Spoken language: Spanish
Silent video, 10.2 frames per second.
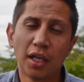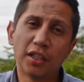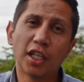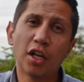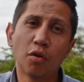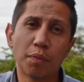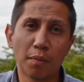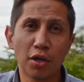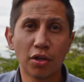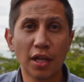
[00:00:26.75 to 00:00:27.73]
y tienen un
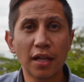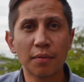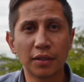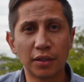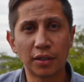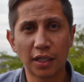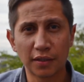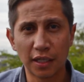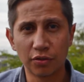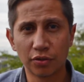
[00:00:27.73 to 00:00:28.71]
promedio de edad de
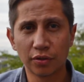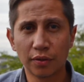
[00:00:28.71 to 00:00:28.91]
23 años.